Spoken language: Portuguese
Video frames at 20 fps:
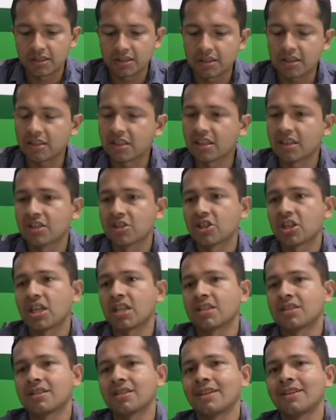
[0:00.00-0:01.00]
sinta que
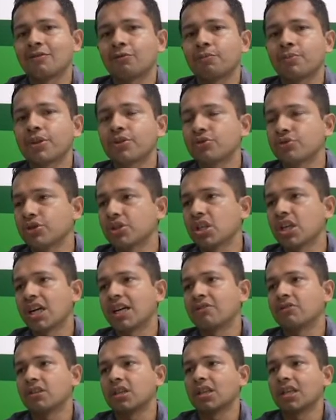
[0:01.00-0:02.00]
está sendo
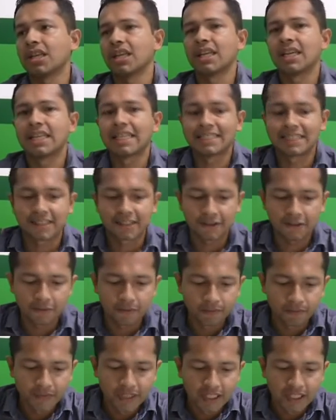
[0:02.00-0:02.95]
prejudicado naquela relação,